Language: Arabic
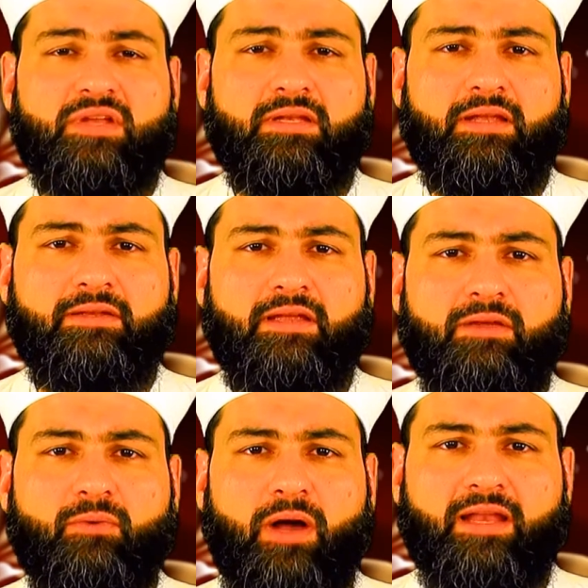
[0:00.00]
صلى
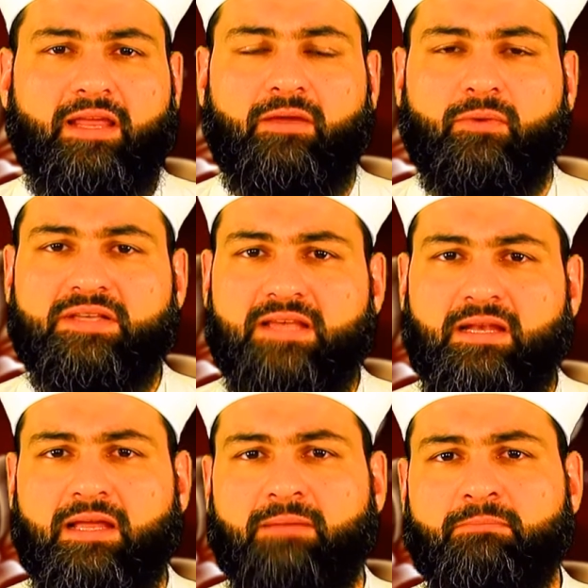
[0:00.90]
الله عليه
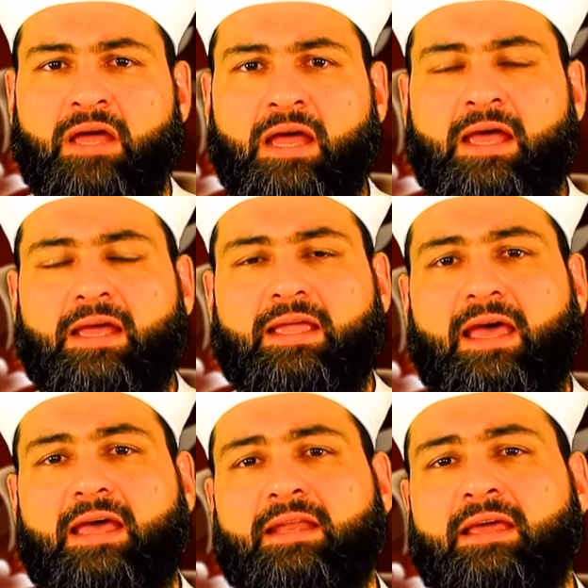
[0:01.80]
وسلم
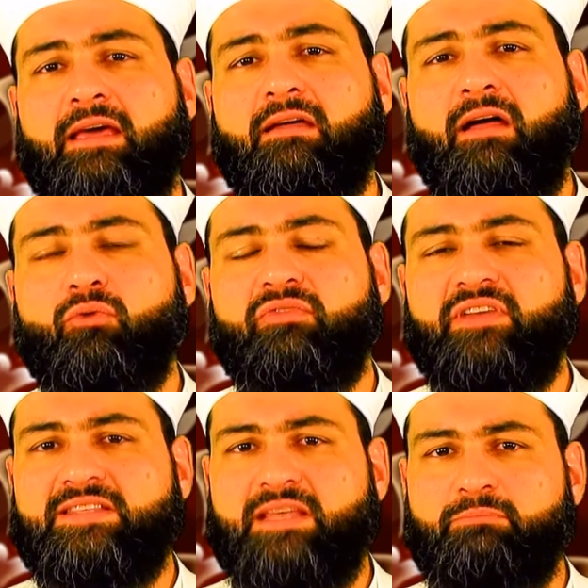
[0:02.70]
كان يقع
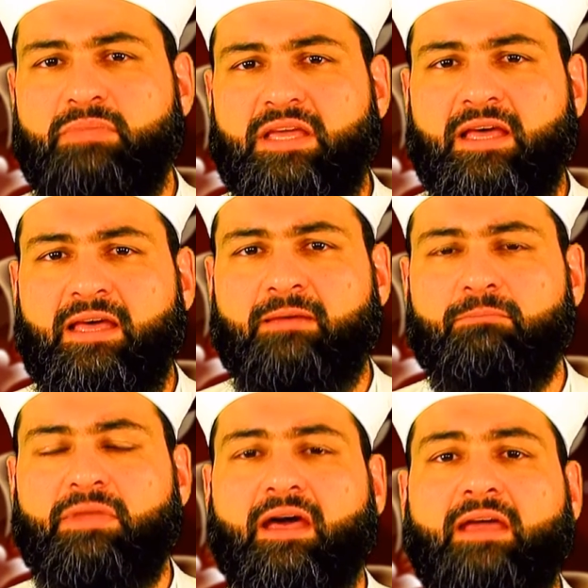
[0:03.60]
في سبها
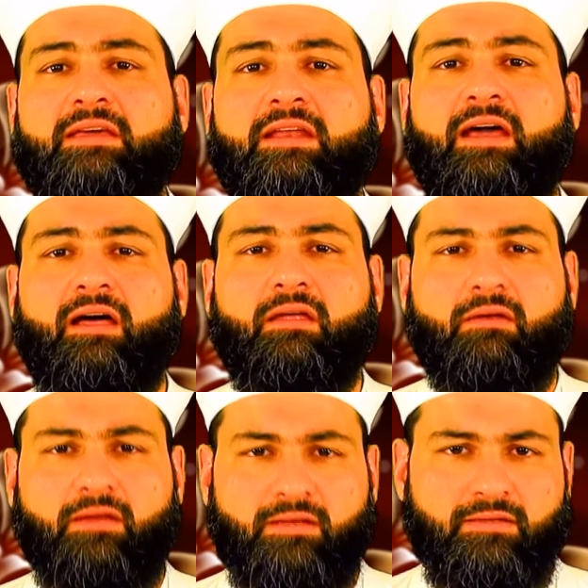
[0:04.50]
بغير
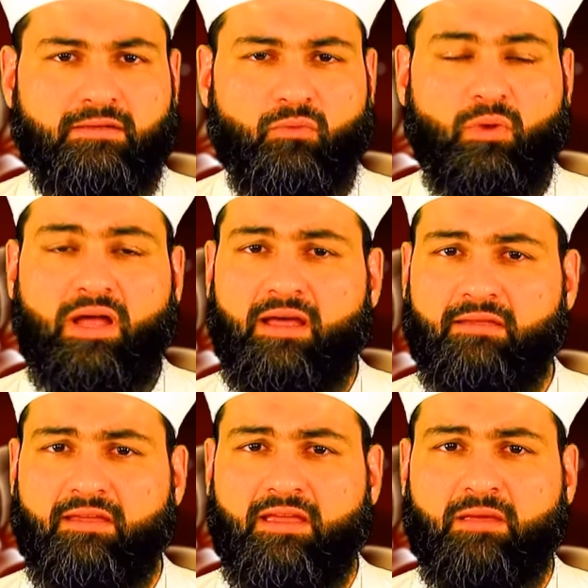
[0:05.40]
حق
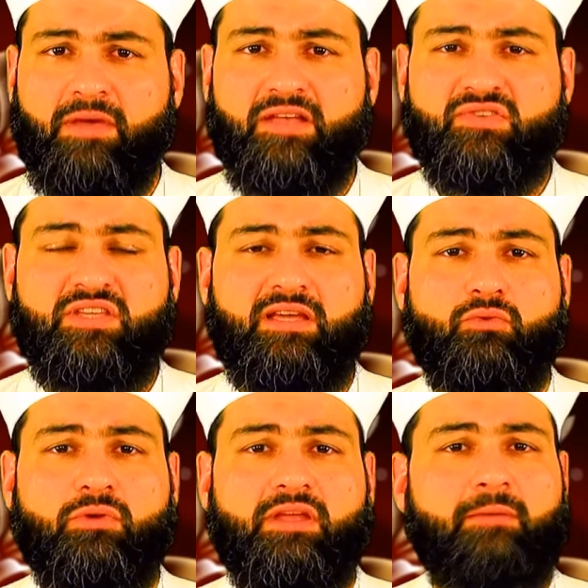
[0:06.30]
وهذه معصية
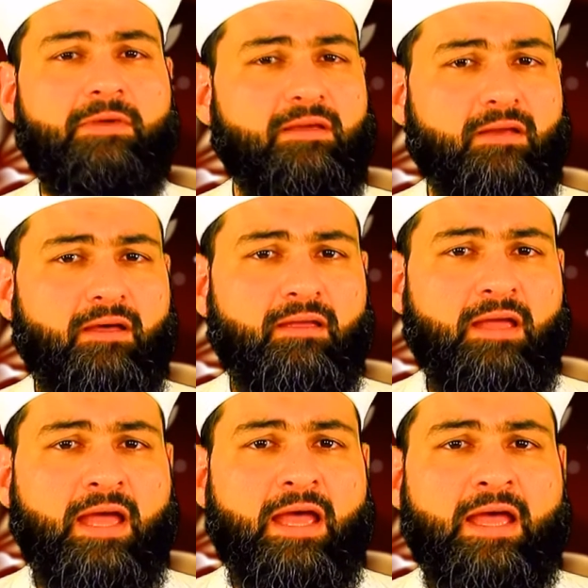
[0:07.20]
كبيرة
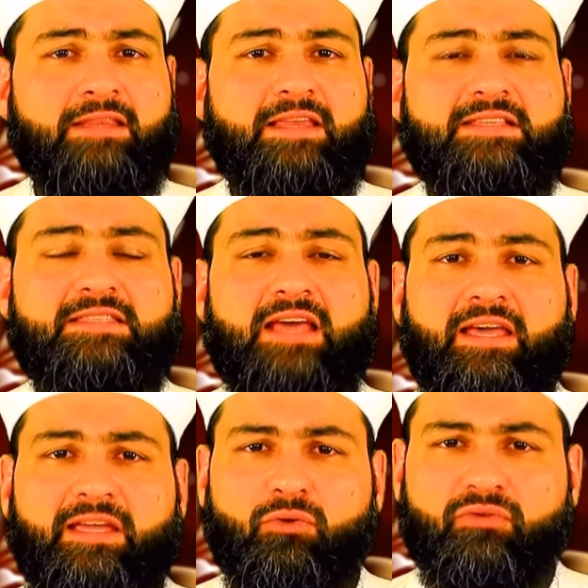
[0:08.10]

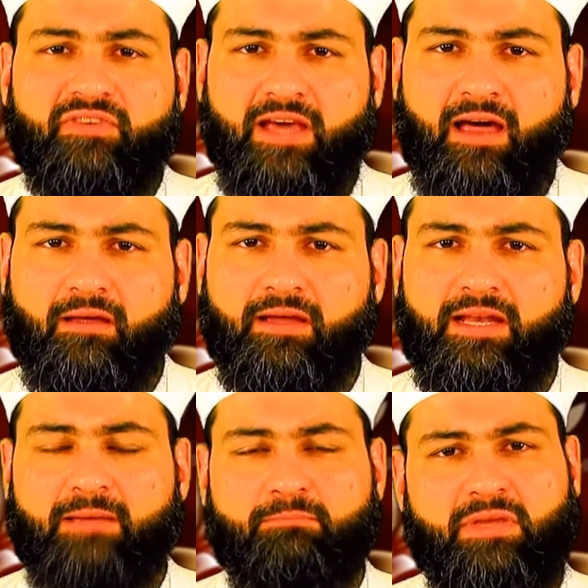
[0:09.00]
تستحيل في حق
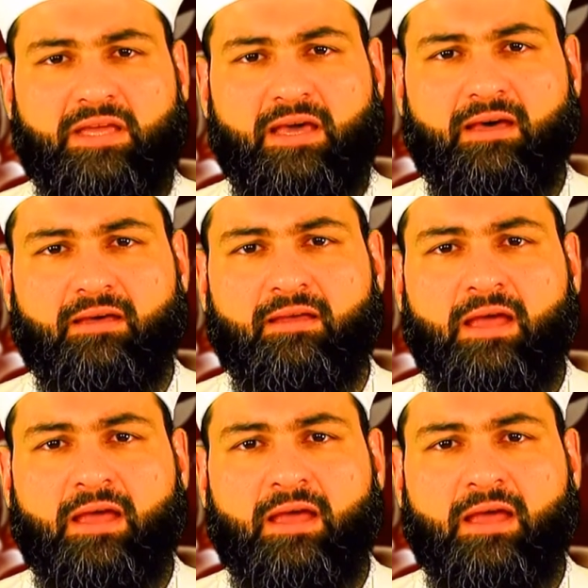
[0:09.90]
الأنبياء